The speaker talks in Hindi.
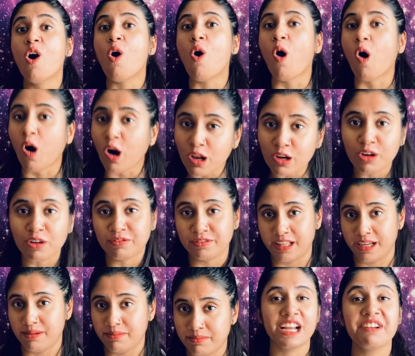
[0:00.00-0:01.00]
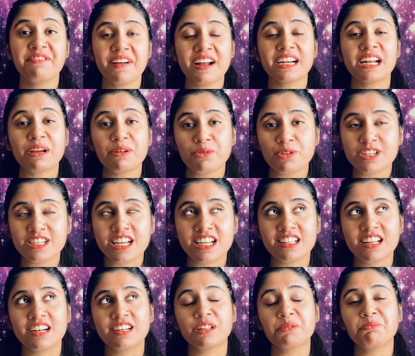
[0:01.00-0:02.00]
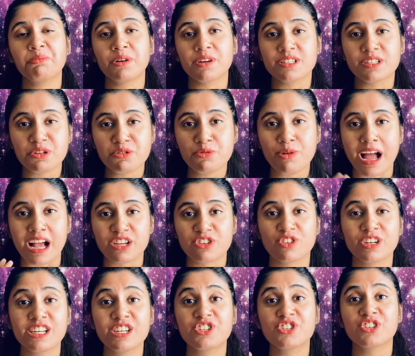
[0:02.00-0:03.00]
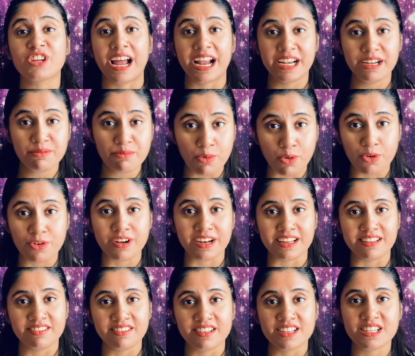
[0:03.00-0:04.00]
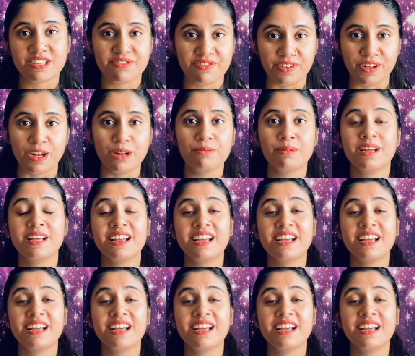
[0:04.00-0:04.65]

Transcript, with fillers: all of them. In fact, I would say that the person who actually shined more in this film